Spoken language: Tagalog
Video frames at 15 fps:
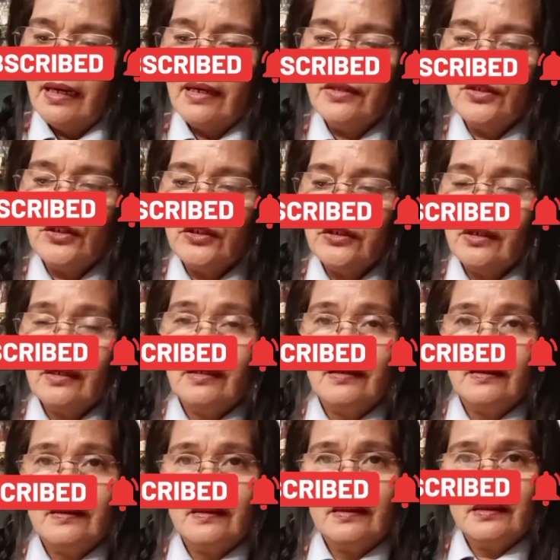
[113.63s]
other
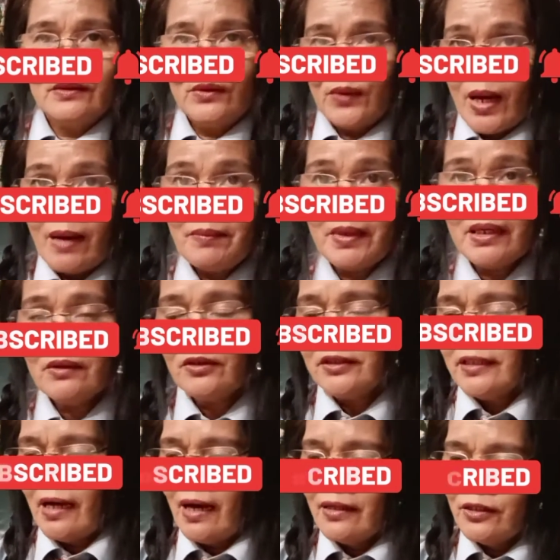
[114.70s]
uh, grammar
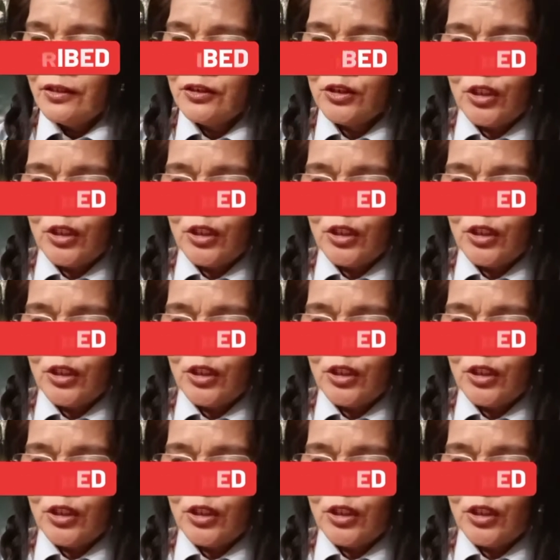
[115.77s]
or the other